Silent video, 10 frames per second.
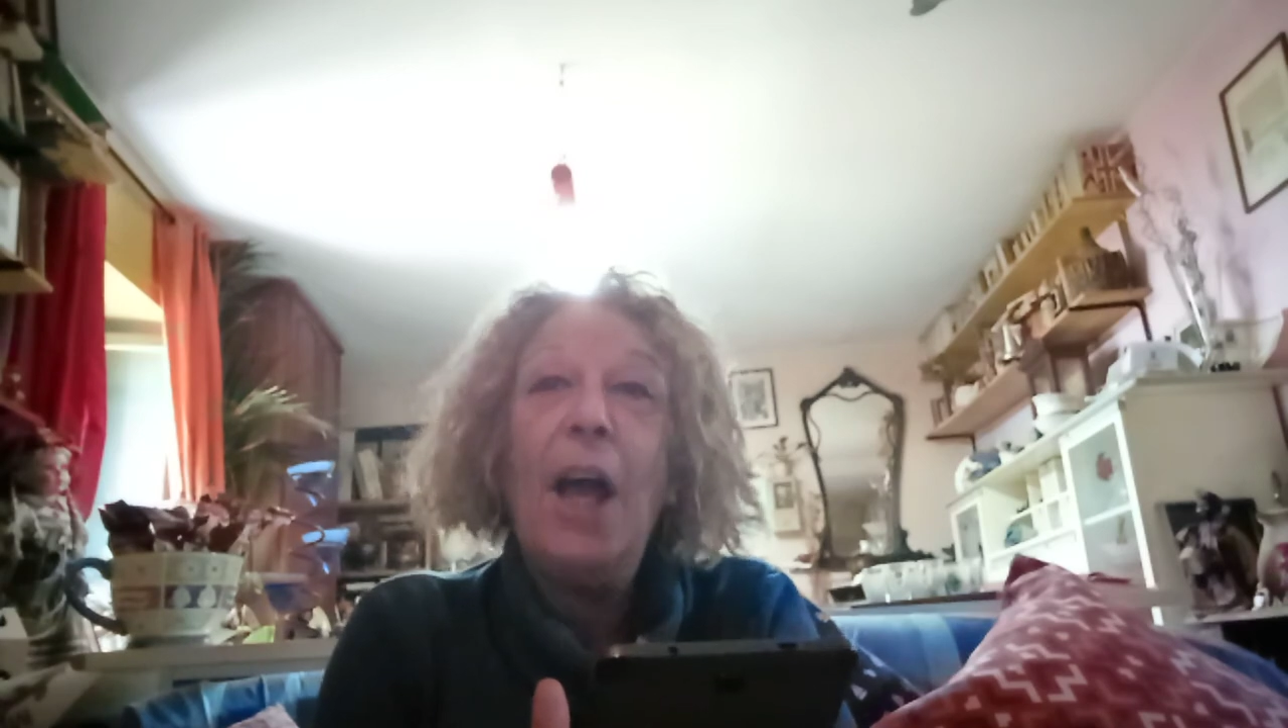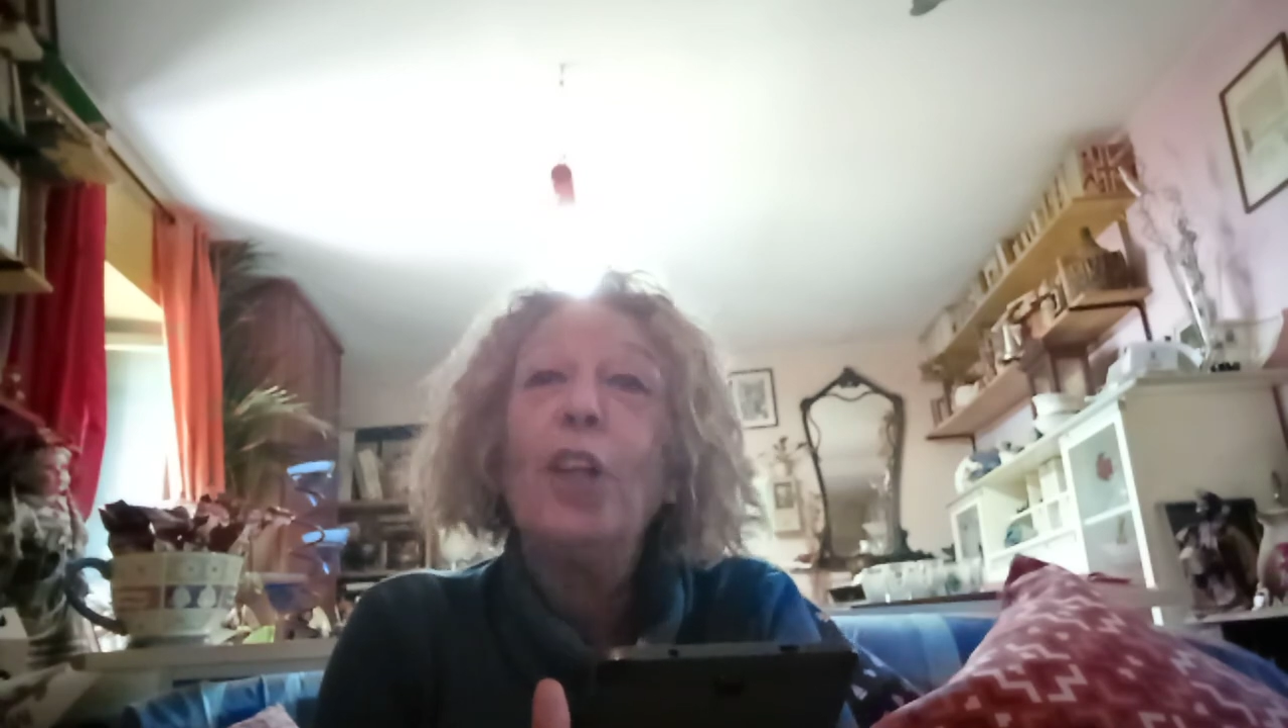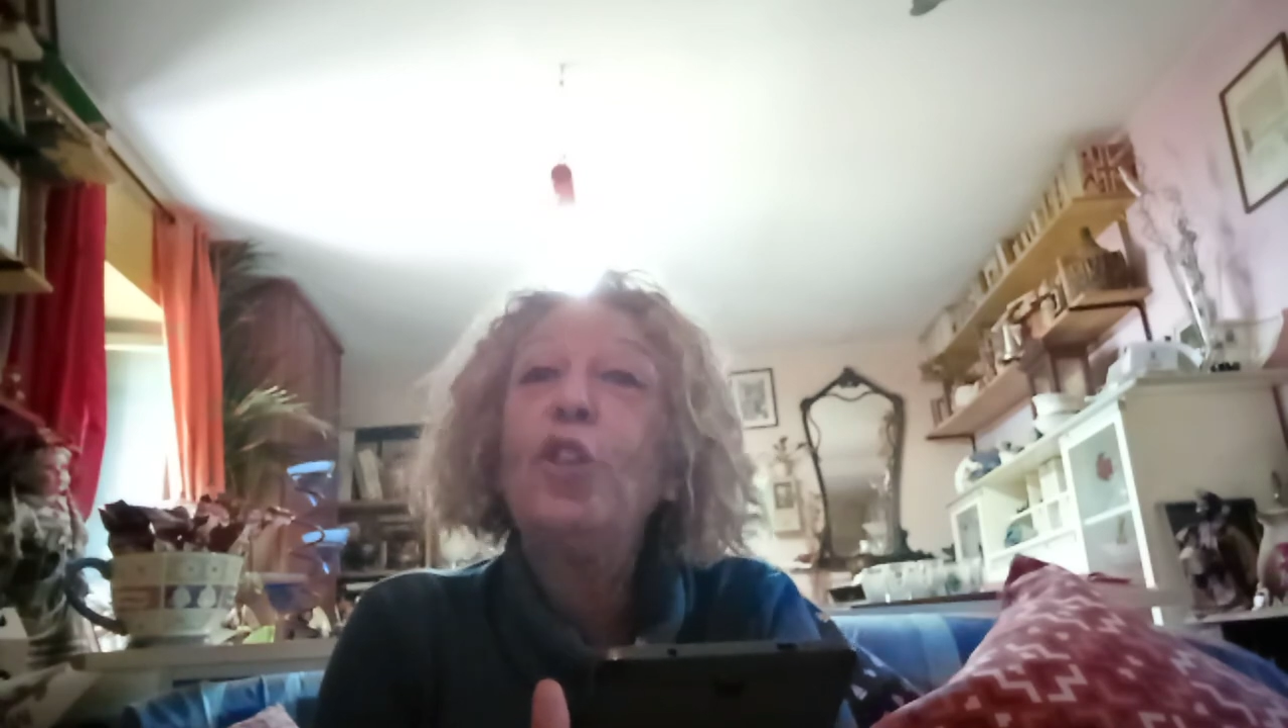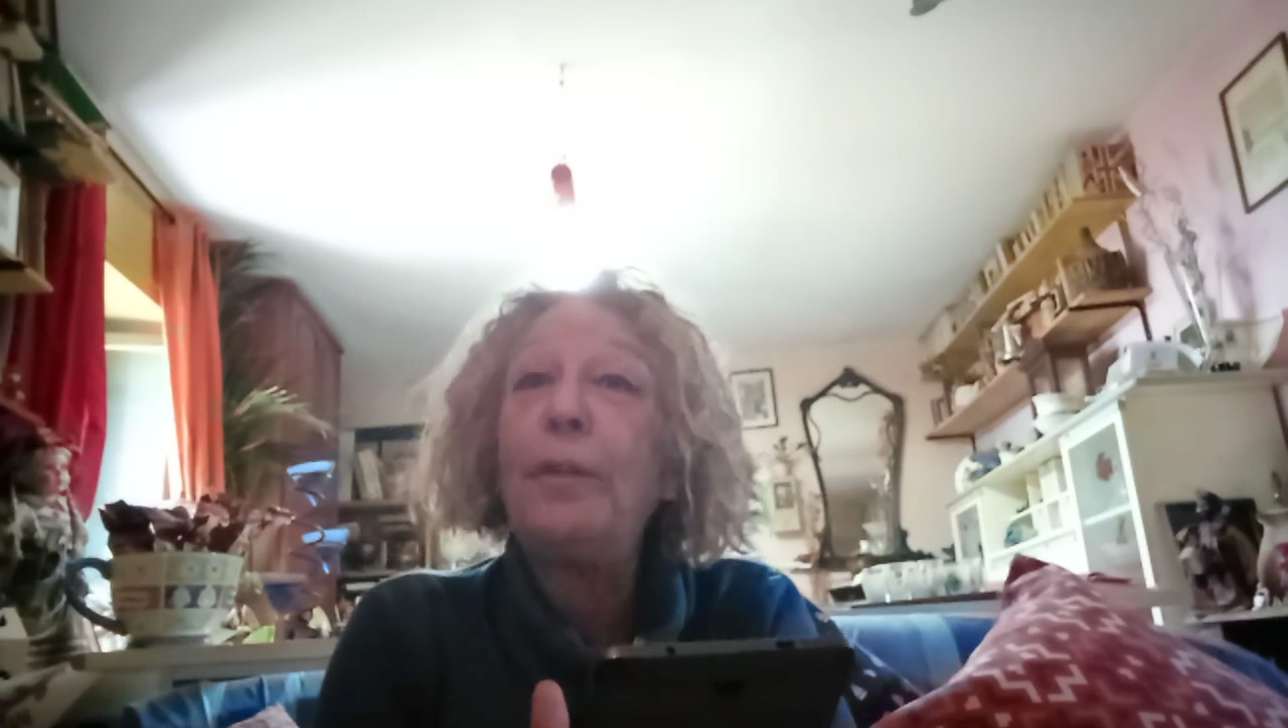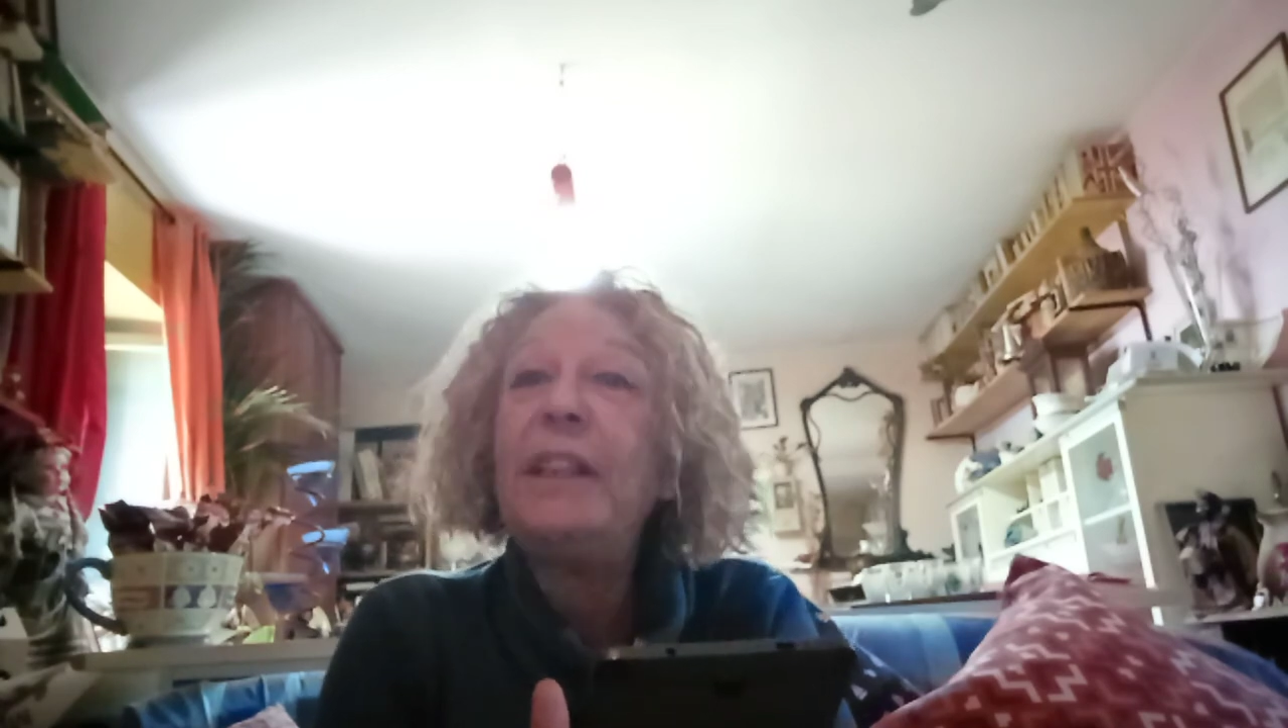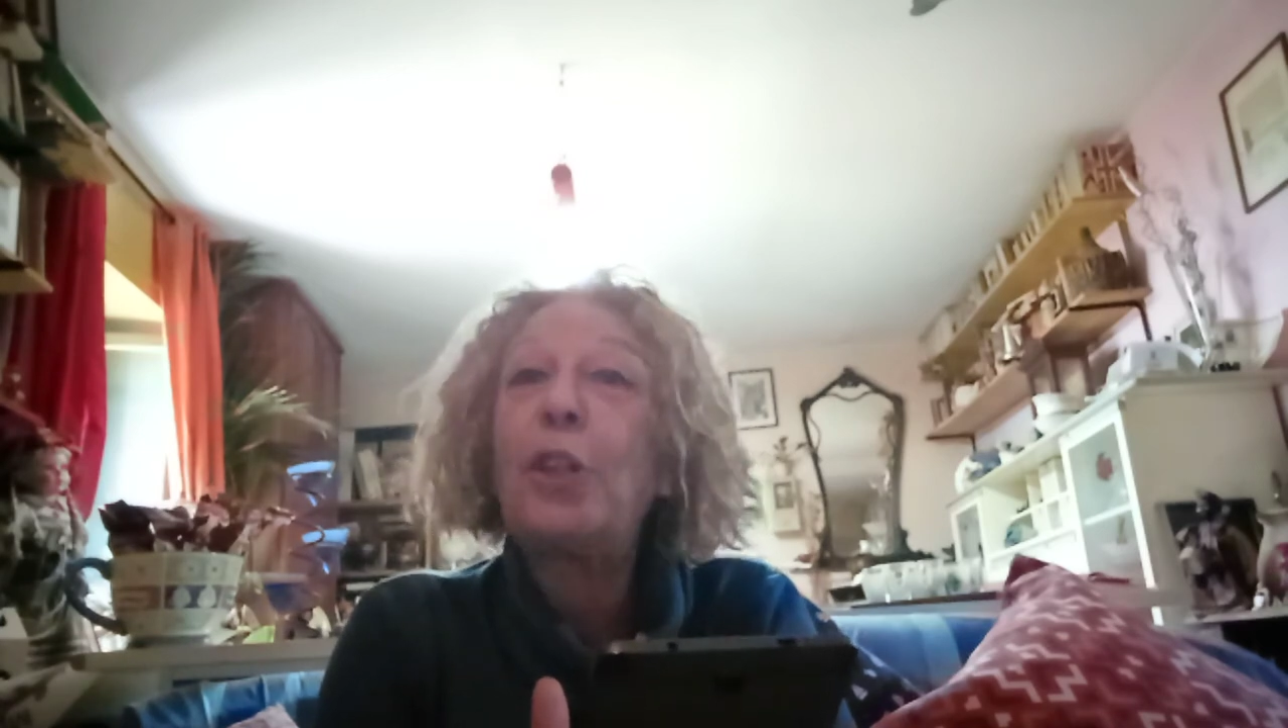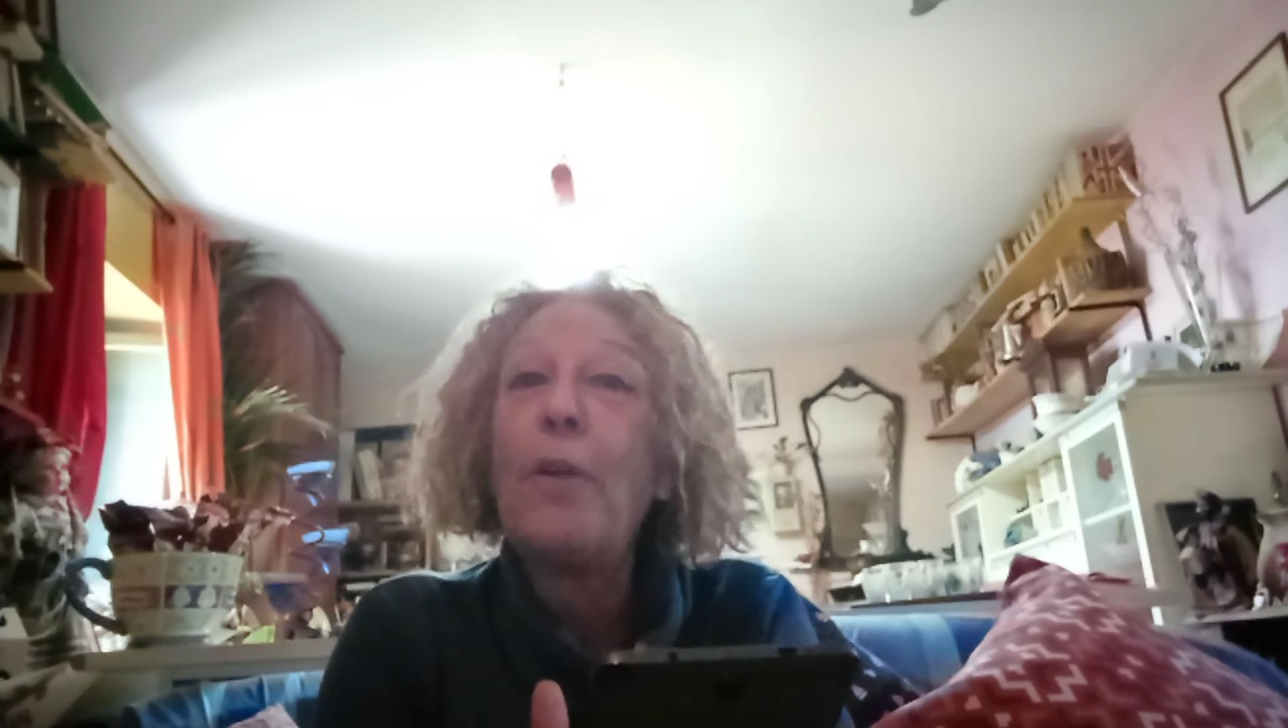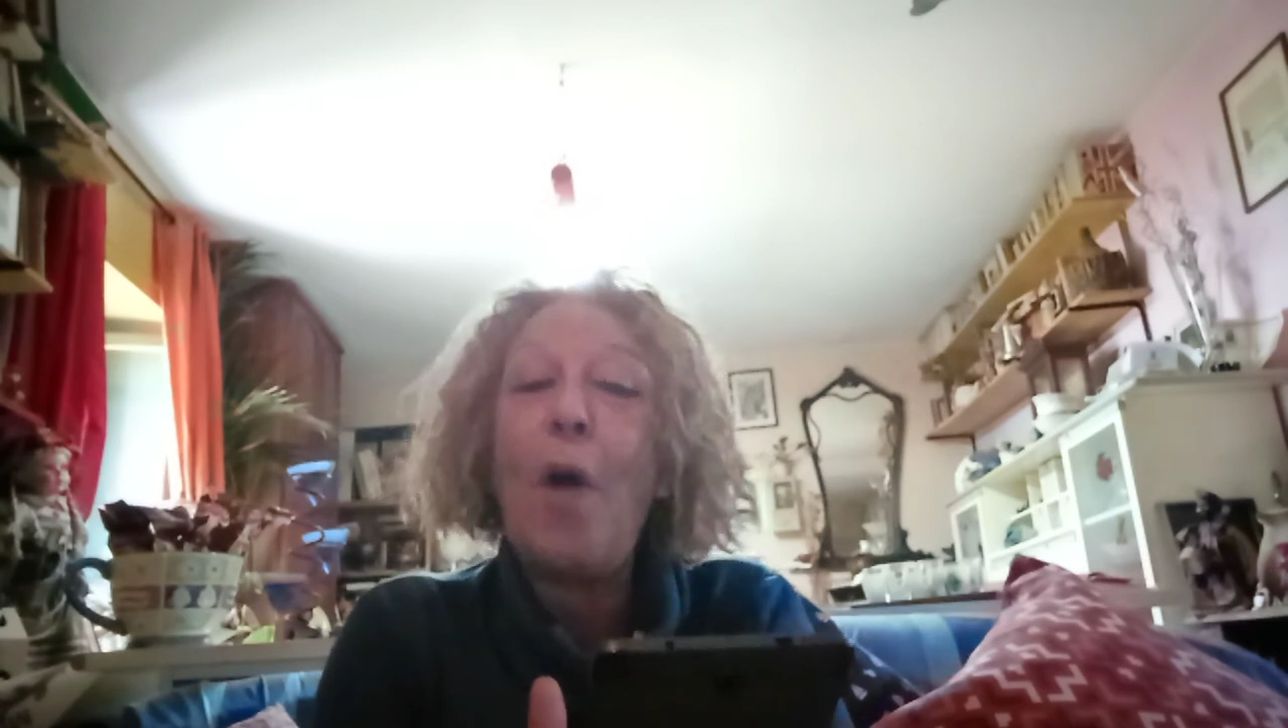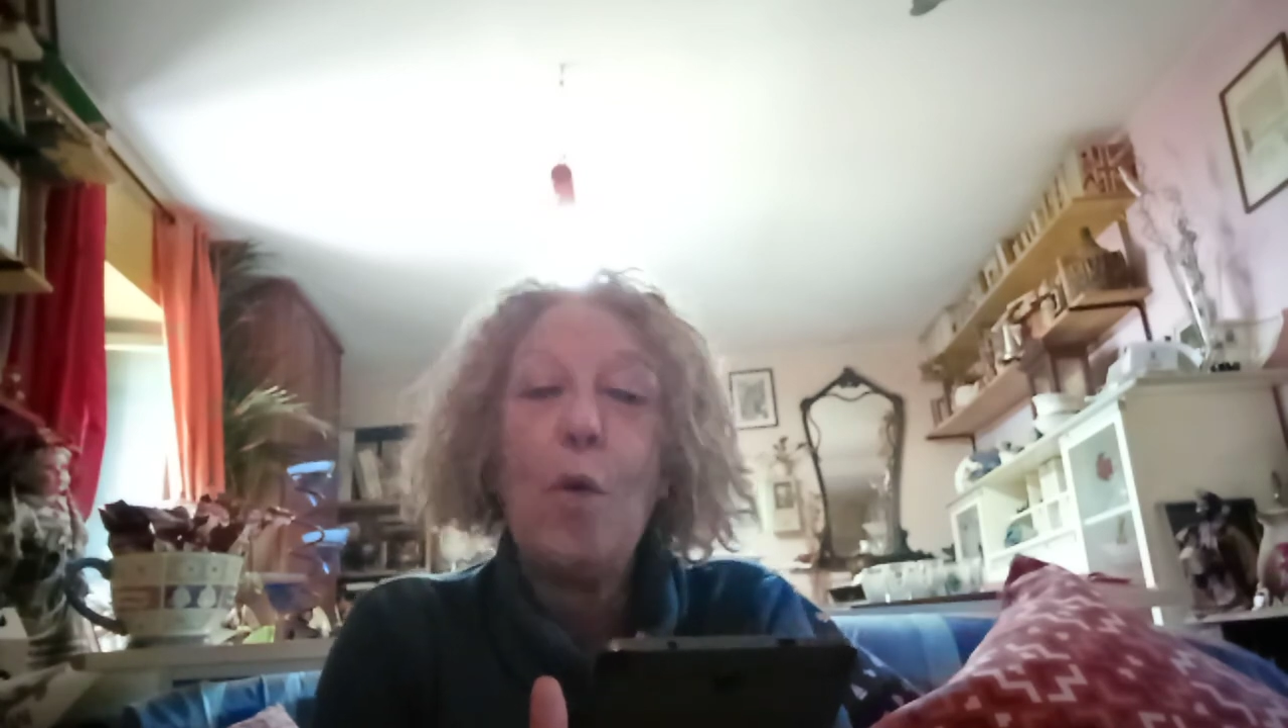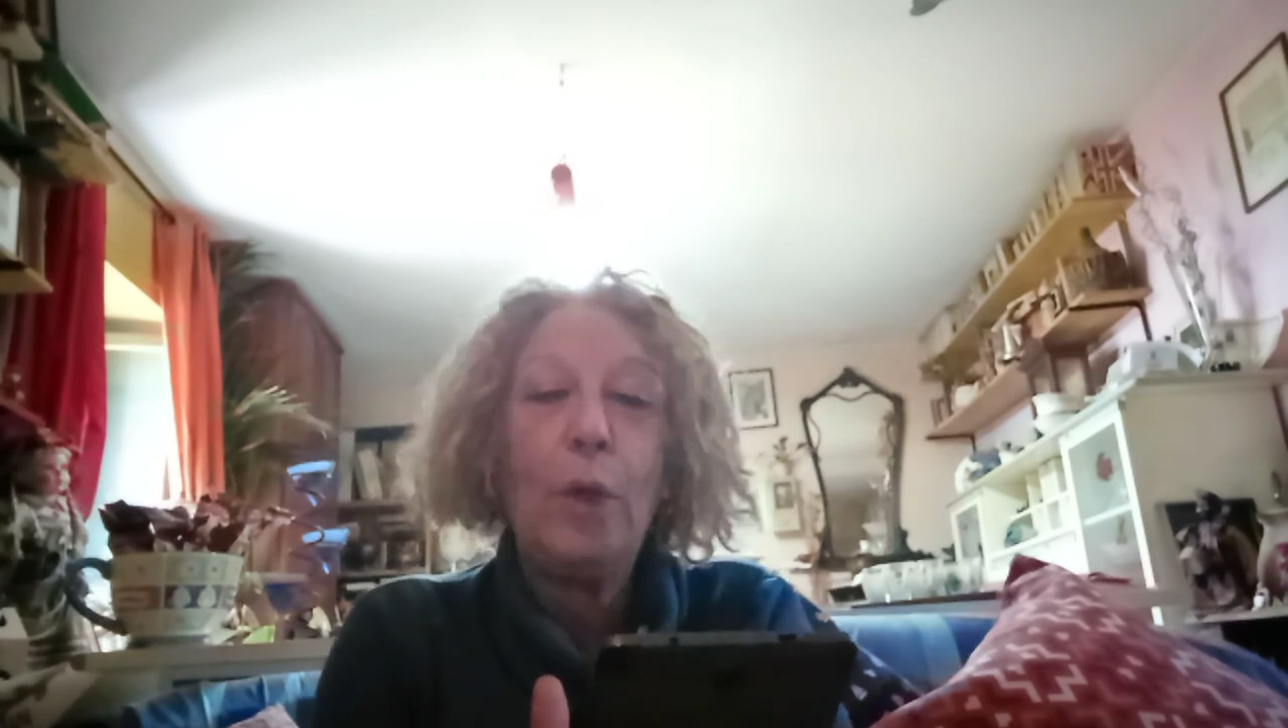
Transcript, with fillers: dove trovò